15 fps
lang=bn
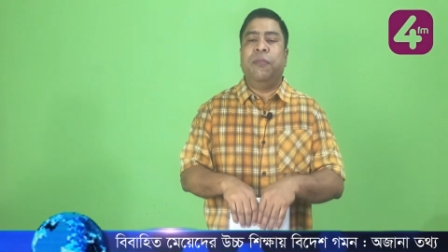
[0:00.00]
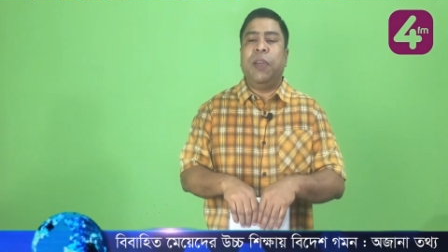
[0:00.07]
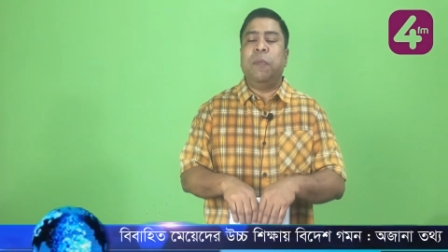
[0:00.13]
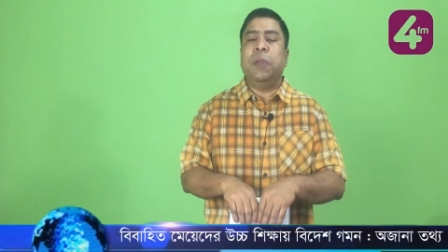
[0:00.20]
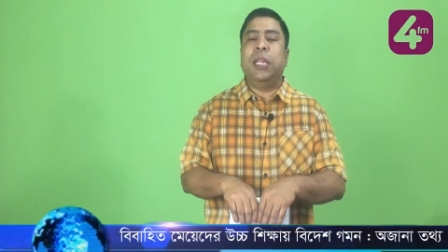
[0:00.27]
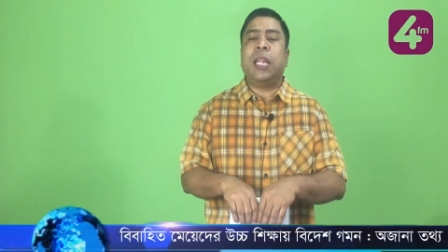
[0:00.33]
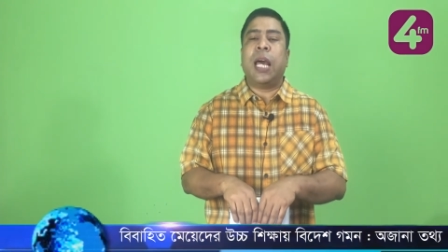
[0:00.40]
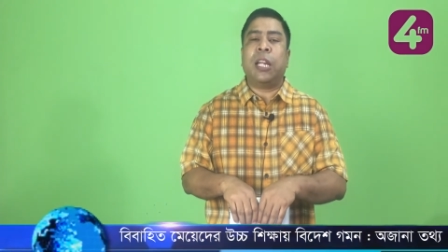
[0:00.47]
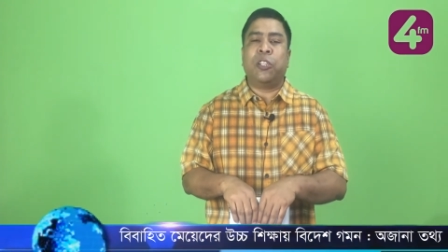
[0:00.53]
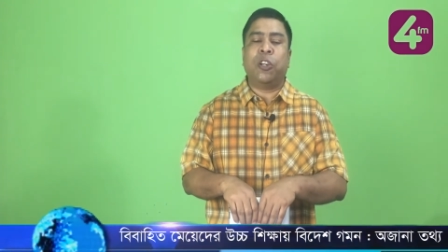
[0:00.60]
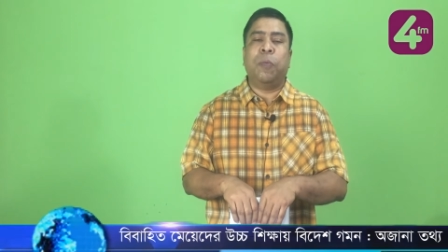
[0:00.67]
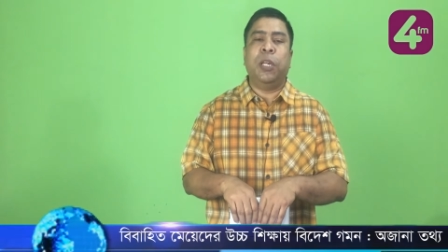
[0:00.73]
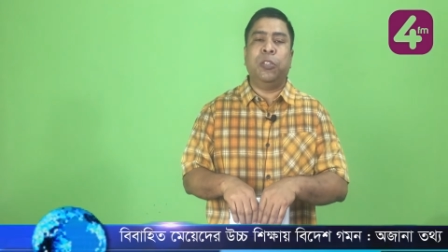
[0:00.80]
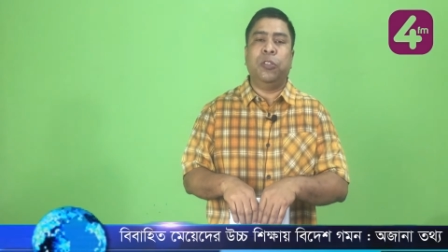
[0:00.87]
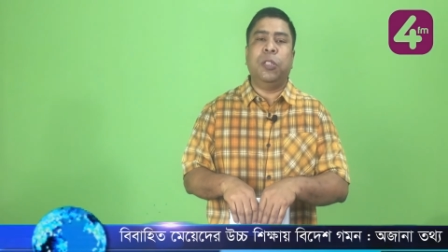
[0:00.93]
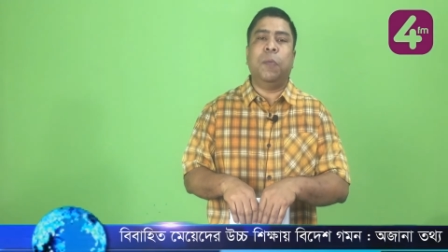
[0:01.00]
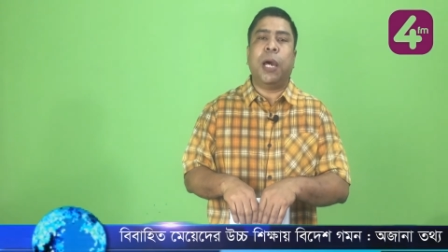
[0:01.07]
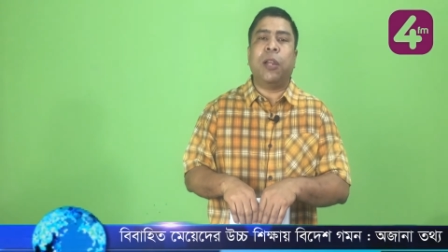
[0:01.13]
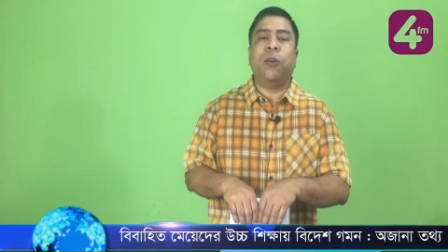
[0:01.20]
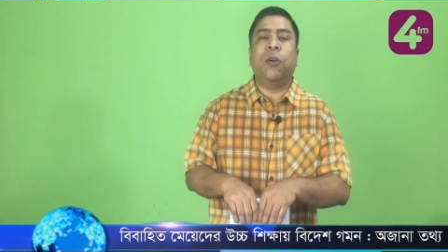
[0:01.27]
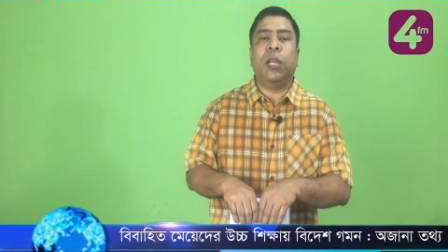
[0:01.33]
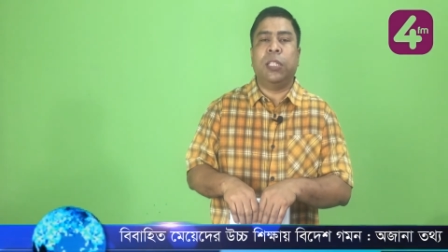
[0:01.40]
ফ্যামিলির আর সবাই যদি
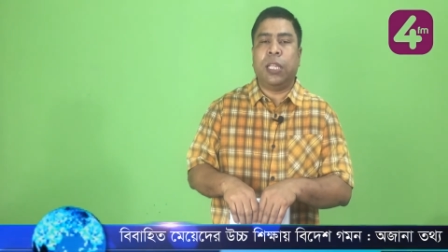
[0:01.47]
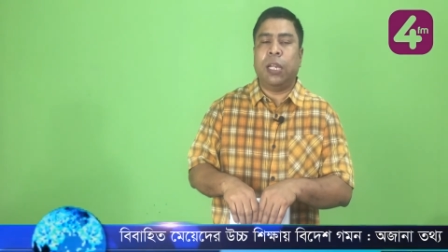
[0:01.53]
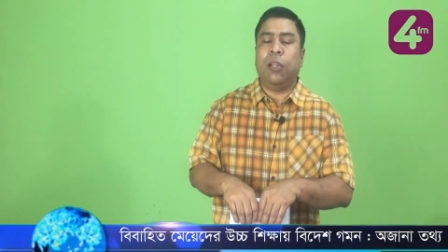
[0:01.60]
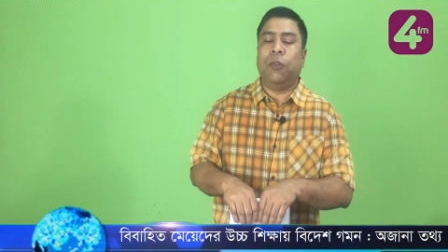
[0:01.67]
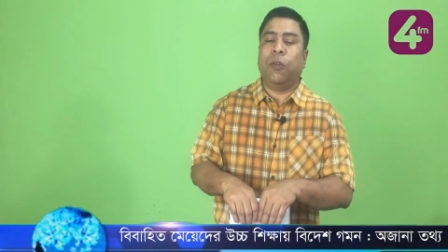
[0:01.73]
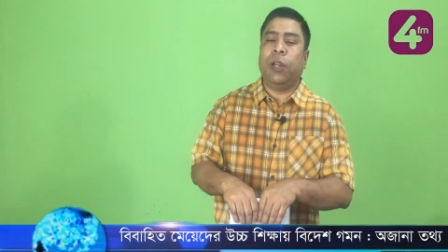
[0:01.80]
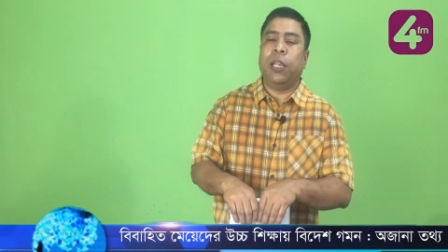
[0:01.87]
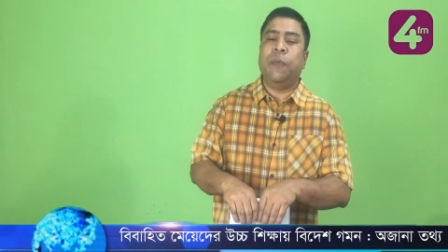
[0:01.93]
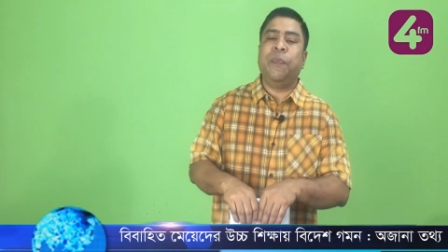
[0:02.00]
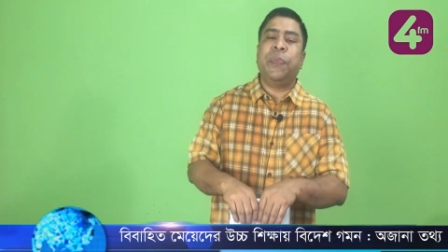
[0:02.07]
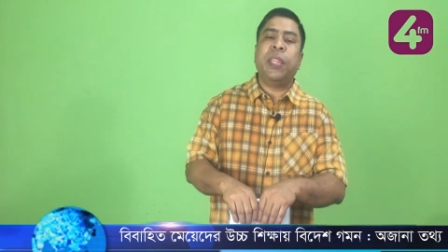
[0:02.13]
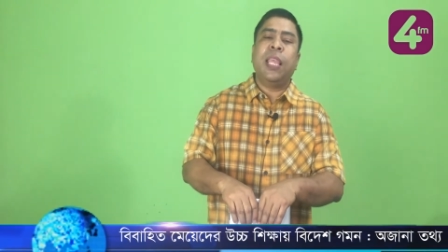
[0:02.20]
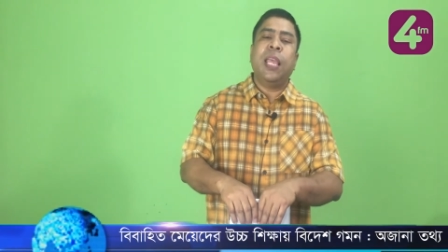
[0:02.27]
ভালো হয় তাহলে করে